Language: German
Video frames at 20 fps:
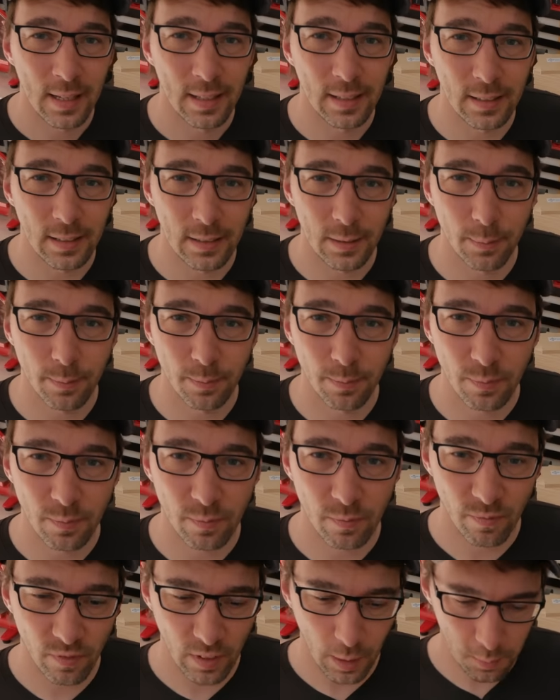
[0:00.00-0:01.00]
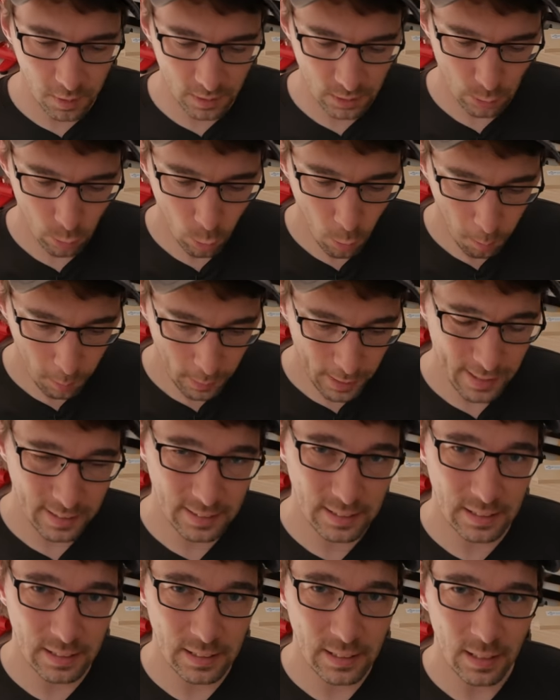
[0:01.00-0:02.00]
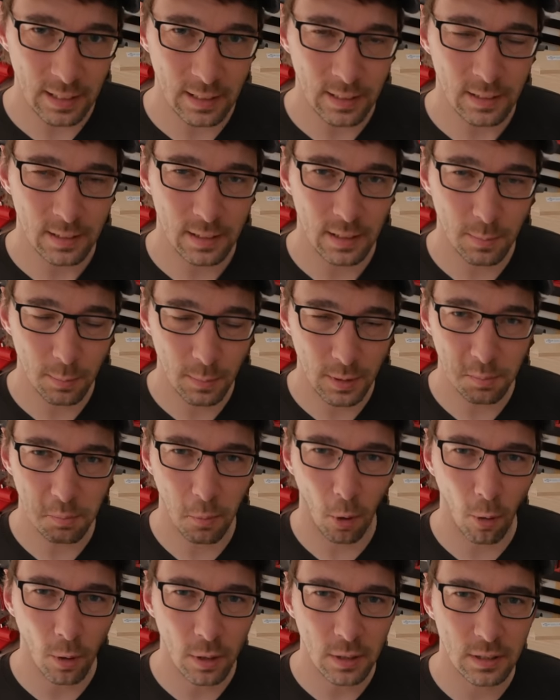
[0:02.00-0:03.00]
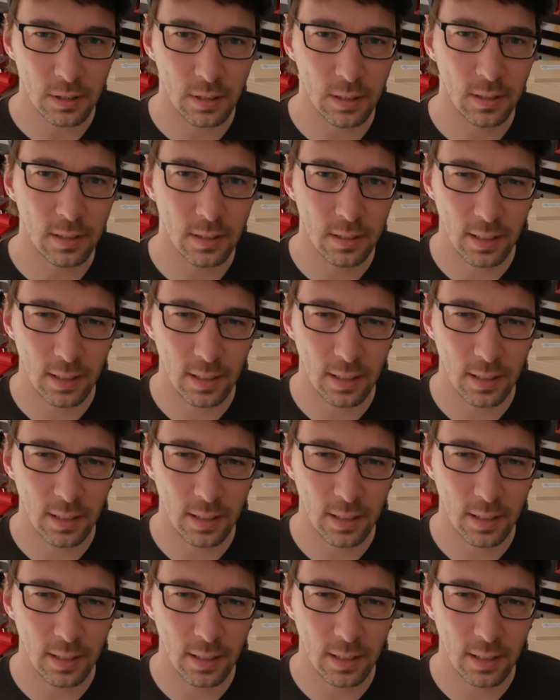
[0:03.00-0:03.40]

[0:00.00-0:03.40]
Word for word: ähm, wir haben das so platziert in dem Häuschen,